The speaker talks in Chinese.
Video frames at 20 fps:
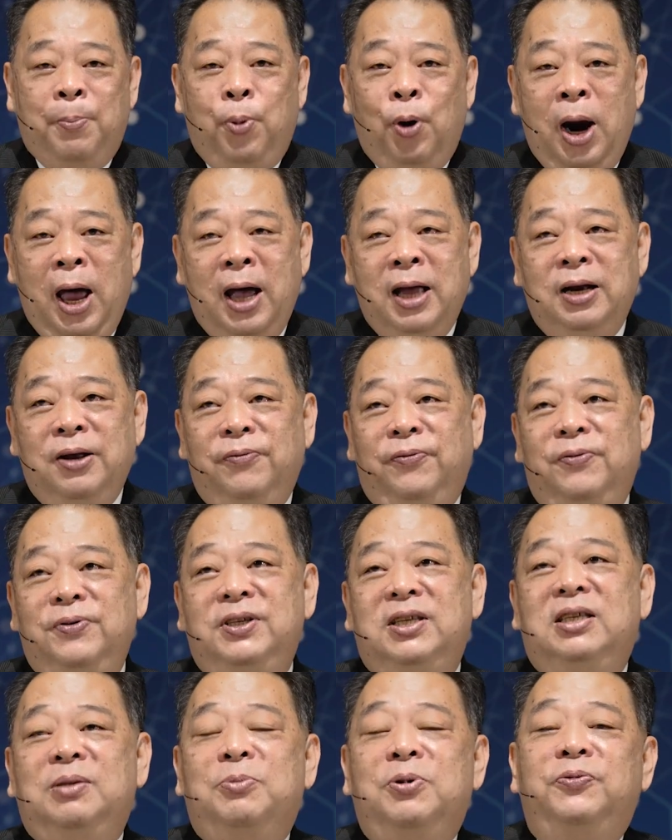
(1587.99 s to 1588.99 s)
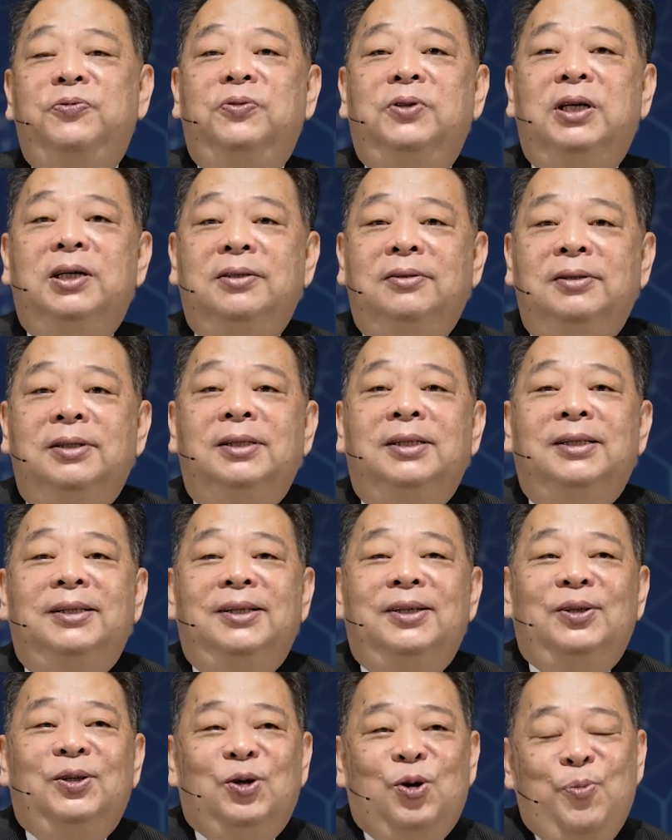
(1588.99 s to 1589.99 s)
伯拉罕的福是什么福呢？
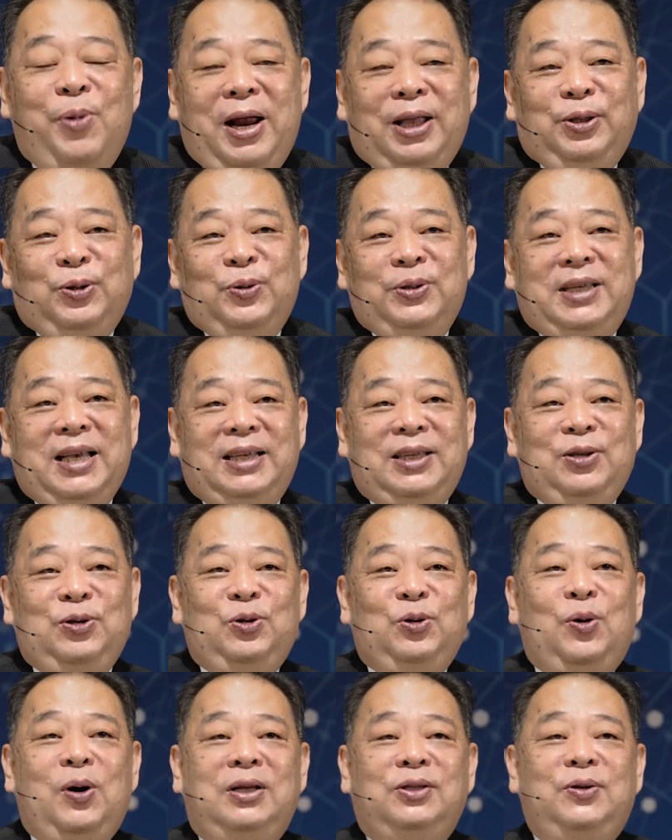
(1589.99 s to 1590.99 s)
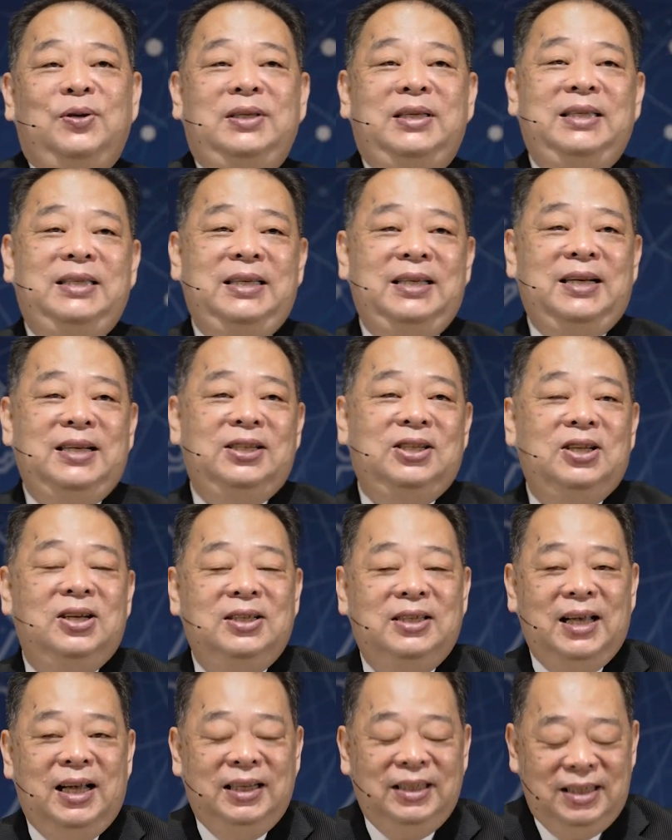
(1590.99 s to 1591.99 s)
我们来读一下这句话，《创世纪》的十
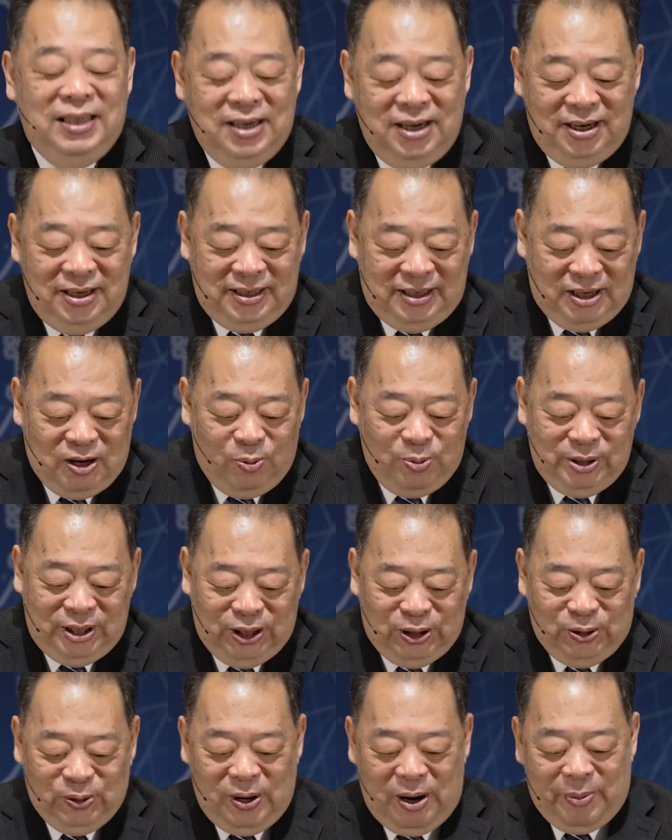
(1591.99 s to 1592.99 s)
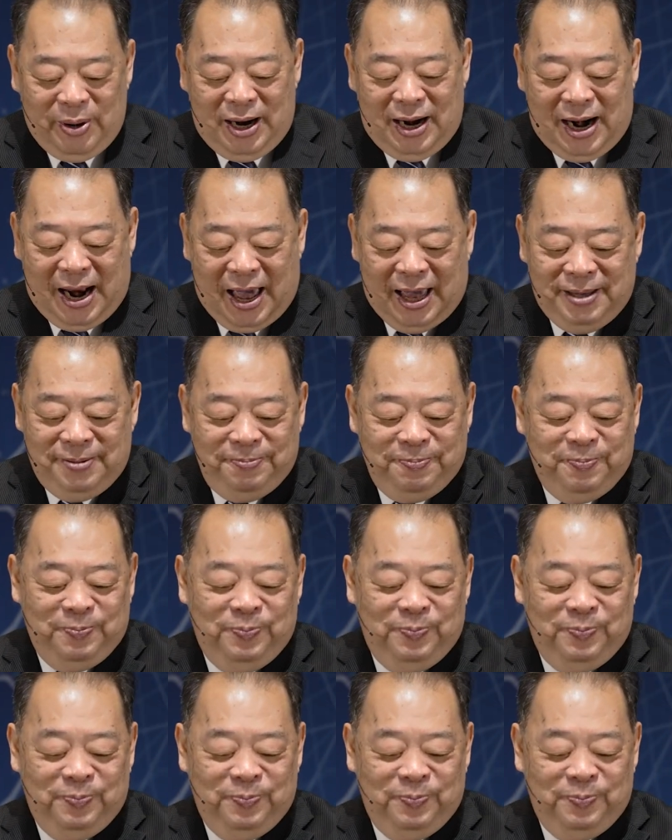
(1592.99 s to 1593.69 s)
二章第二节，我们一起读好吗？来，